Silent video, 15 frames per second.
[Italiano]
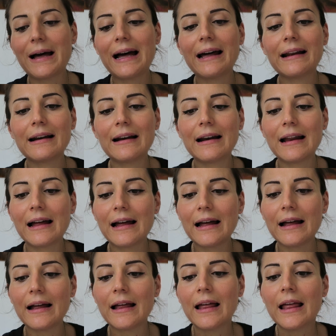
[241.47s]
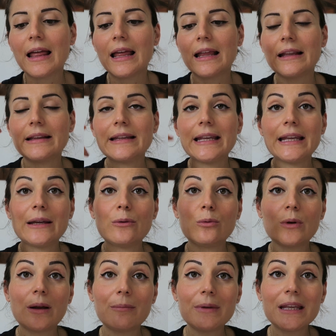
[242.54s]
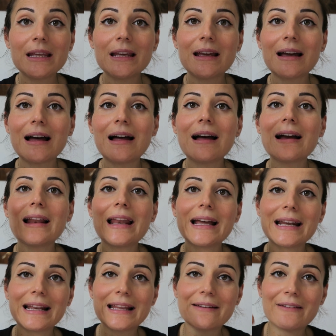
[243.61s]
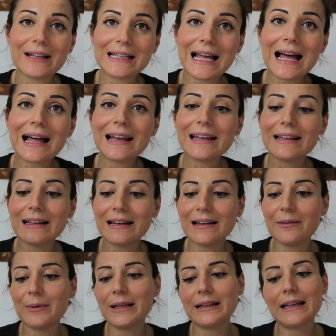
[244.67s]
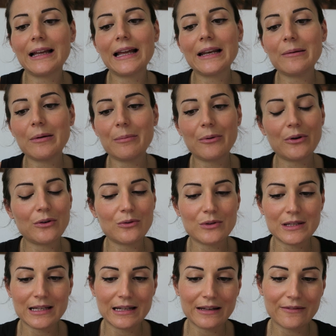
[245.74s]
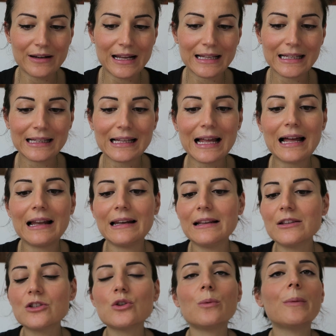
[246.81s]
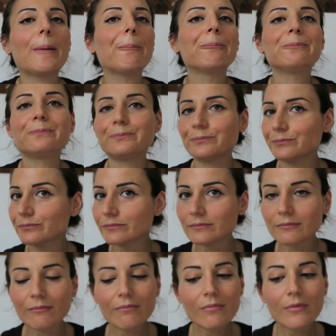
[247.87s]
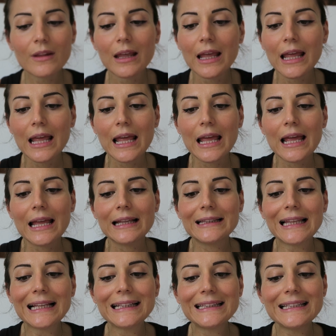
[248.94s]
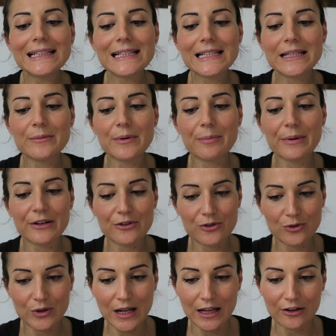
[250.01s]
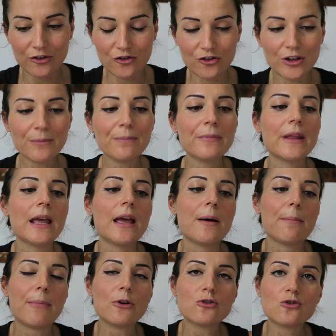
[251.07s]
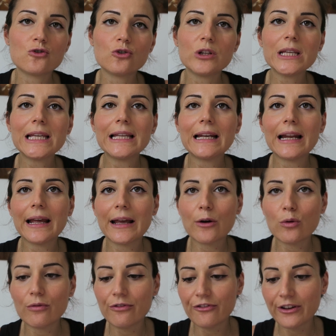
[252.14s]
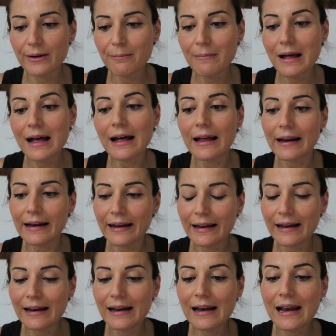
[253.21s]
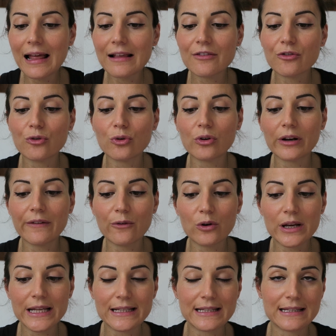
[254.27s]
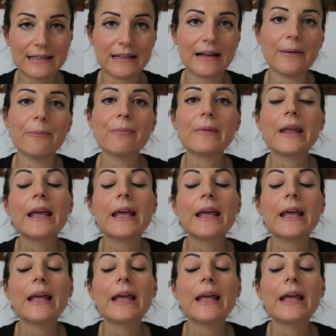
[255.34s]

parla di un'amica che lei credeva tale, delle elementari ma poi non si è rivelata tale, insomma tantissimi personaggi, posso dire e confermare la scorrevolezza